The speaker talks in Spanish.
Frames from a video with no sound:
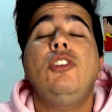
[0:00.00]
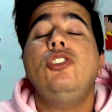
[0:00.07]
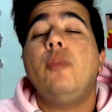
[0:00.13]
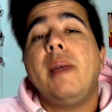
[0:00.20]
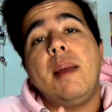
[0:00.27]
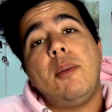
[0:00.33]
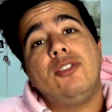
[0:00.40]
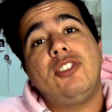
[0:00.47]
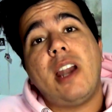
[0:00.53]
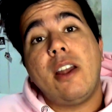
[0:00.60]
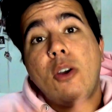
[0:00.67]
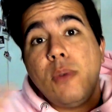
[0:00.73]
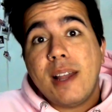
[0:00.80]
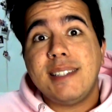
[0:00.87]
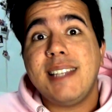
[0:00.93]
Y todo esto para
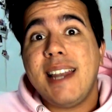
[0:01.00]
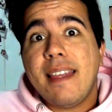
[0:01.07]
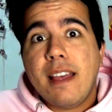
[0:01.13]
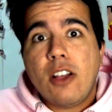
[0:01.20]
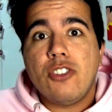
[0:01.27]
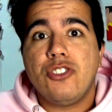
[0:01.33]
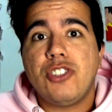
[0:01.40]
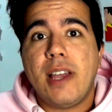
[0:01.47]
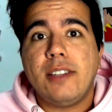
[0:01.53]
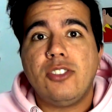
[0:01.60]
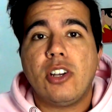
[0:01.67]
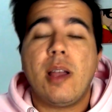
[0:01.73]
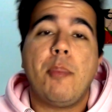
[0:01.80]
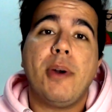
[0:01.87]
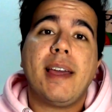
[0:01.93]
mostraros una serie de
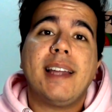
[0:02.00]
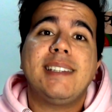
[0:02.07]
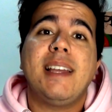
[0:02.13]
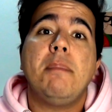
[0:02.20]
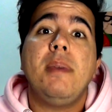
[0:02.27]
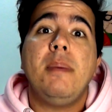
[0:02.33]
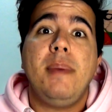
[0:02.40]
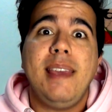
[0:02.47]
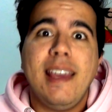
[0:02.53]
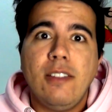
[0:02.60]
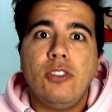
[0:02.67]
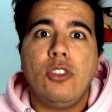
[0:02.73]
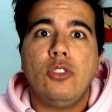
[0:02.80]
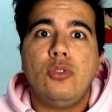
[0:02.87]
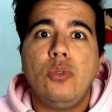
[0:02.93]
conceptos que puedes que estés
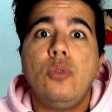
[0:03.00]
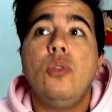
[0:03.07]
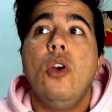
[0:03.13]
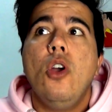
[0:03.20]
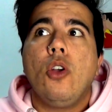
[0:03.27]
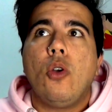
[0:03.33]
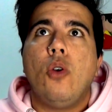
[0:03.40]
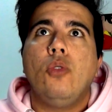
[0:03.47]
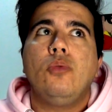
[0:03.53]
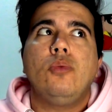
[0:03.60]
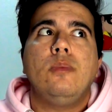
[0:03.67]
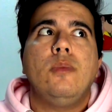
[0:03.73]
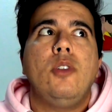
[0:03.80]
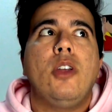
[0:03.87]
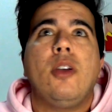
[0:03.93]
viviendo tú con
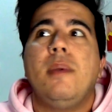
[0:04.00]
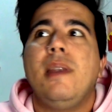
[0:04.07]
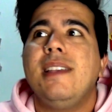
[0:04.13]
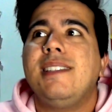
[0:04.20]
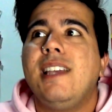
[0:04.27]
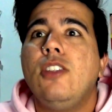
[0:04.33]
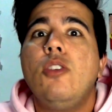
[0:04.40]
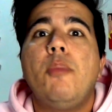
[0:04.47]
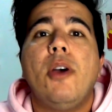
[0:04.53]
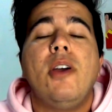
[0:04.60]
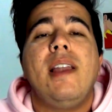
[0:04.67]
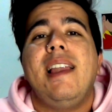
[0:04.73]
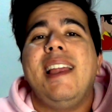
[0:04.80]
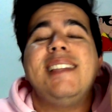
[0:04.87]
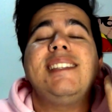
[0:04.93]
lo que viene siendo
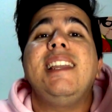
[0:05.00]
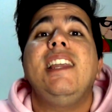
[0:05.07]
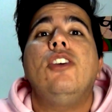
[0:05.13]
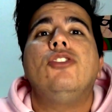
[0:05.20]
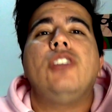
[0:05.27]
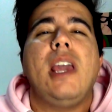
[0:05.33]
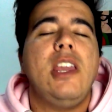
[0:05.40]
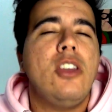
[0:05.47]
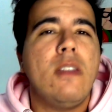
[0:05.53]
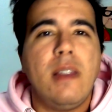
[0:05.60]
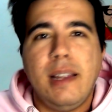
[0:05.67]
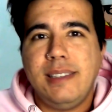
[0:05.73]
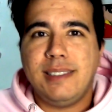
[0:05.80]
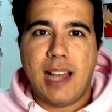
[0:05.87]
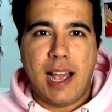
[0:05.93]
pues, ese ligoteillo
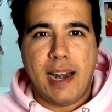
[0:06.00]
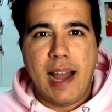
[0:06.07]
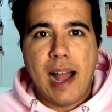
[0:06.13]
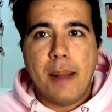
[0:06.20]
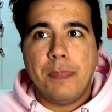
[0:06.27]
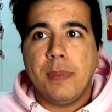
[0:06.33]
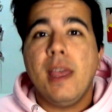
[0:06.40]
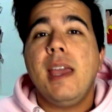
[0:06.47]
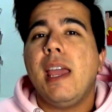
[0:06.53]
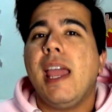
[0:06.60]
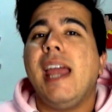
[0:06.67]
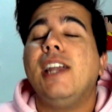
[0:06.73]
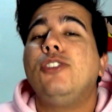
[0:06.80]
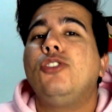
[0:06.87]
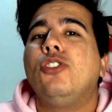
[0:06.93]
del Instagram,
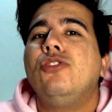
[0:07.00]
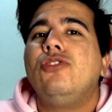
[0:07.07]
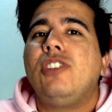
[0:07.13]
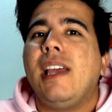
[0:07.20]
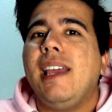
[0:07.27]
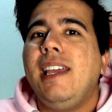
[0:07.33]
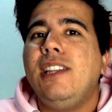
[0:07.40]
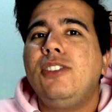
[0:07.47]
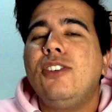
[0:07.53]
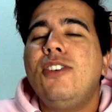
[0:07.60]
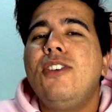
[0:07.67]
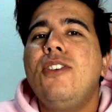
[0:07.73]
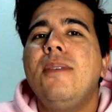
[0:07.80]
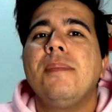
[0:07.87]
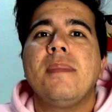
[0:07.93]
el
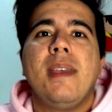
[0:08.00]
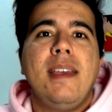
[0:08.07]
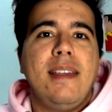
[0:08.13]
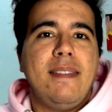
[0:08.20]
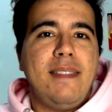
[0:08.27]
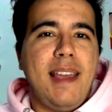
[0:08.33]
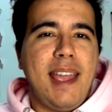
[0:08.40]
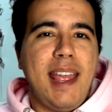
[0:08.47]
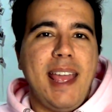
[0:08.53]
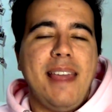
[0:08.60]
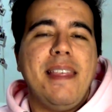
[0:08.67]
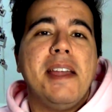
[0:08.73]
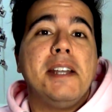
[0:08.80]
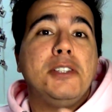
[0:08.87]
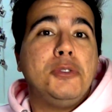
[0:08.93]
tonteíto de,
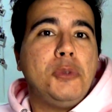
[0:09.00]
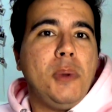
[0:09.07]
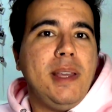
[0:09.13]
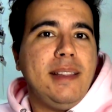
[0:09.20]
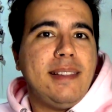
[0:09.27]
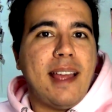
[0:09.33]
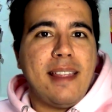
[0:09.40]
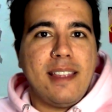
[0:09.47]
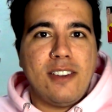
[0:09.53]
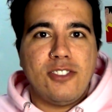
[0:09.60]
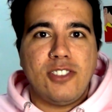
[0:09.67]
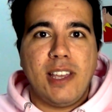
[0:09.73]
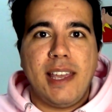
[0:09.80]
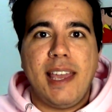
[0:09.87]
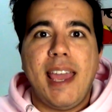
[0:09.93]
del Twitter, de no
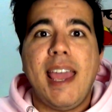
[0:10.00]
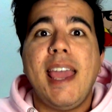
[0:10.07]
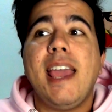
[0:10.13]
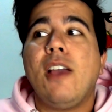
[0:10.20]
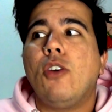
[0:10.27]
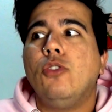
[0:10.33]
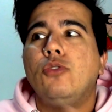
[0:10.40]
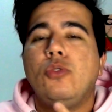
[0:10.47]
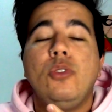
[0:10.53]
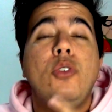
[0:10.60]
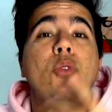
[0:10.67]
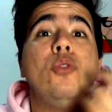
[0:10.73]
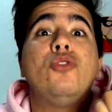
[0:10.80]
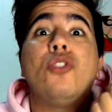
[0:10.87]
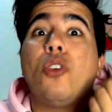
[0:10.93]
sé qué, con tu,
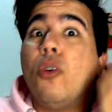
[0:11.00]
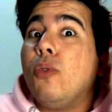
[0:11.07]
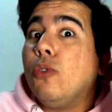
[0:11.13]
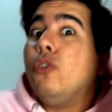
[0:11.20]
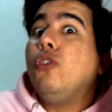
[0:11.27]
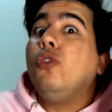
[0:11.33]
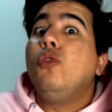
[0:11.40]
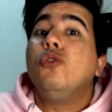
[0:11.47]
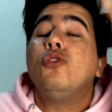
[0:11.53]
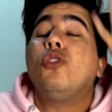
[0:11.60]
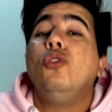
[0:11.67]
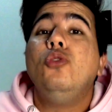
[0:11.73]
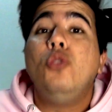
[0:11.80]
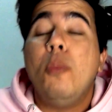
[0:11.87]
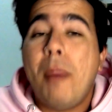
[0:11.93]
incluso, con, incluso
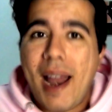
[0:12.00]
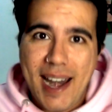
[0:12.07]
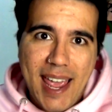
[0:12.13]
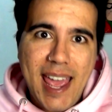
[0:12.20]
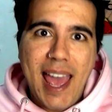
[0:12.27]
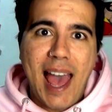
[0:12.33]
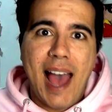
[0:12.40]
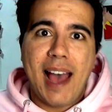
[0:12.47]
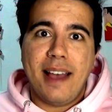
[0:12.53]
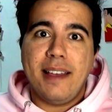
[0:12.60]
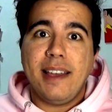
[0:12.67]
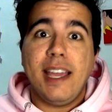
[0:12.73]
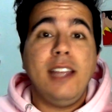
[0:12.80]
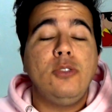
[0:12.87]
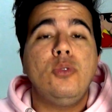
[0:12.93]
con tu pareja.
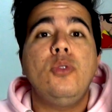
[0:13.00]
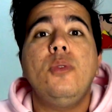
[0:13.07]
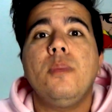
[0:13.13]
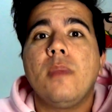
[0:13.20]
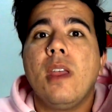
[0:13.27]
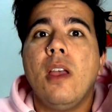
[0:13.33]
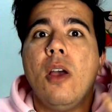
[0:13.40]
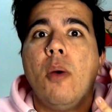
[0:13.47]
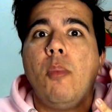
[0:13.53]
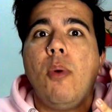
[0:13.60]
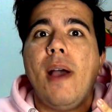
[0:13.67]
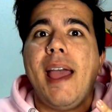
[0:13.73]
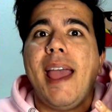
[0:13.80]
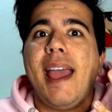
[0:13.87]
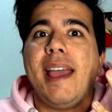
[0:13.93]
Y tú,
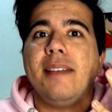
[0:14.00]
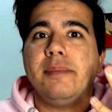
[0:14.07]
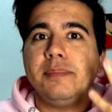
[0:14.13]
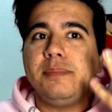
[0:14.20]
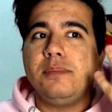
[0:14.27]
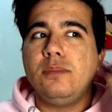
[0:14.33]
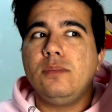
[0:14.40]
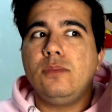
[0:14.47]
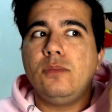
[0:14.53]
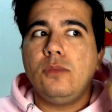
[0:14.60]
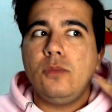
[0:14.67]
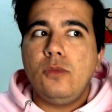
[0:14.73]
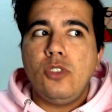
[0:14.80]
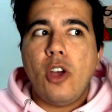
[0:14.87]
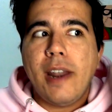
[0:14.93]
pues
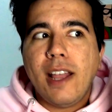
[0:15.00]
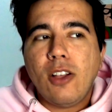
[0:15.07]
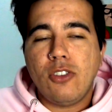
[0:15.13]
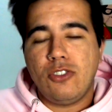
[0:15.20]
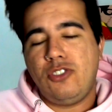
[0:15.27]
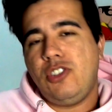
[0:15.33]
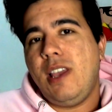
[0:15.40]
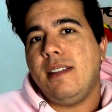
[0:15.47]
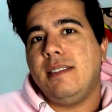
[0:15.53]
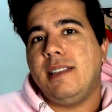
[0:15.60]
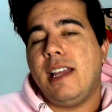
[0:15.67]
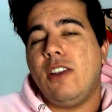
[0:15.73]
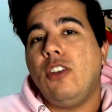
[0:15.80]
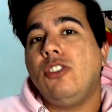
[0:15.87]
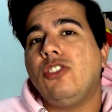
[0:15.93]
mm, no eres
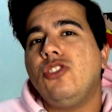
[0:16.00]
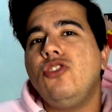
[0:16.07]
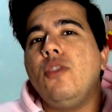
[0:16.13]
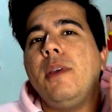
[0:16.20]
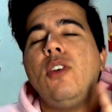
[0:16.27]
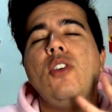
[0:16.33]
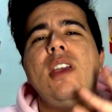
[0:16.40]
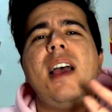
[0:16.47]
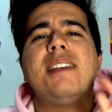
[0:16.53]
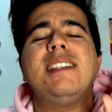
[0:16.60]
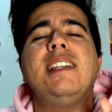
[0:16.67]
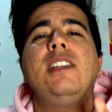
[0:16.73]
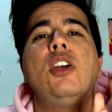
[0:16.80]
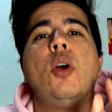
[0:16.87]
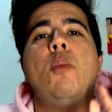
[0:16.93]
consciente, ¿no? Entonces yo vengo a
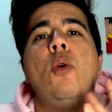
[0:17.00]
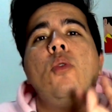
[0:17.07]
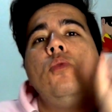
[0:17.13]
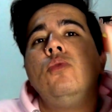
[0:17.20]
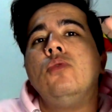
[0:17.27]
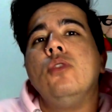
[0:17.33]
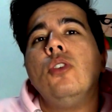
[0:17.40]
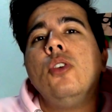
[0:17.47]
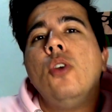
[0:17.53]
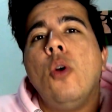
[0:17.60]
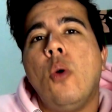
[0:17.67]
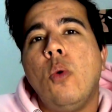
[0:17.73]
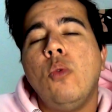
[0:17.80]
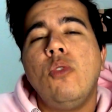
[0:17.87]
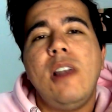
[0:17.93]
hacerte como un,
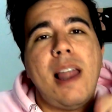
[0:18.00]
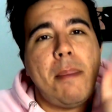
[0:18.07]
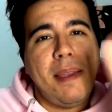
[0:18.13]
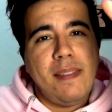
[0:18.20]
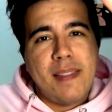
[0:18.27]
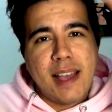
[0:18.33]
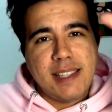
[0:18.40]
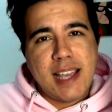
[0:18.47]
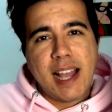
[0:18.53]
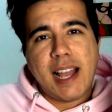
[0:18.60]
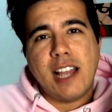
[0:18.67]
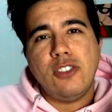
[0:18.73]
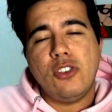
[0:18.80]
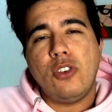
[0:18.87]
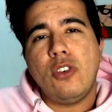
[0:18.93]
la venda ya
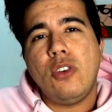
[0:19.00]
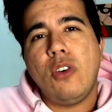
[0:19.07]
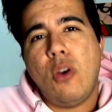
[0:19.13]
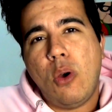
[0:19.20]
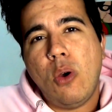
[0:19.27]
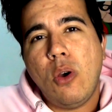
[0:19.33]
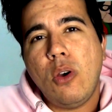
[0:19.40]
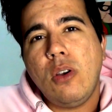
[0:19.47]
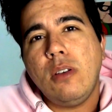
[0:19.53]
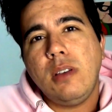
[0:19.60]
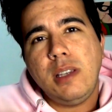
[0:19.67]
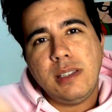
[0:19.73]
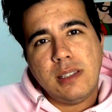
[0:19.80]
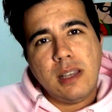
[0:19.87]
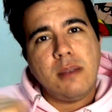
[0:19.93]
cayó oh,
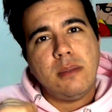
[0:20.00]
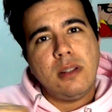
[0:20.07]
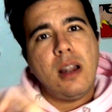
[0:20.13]
y se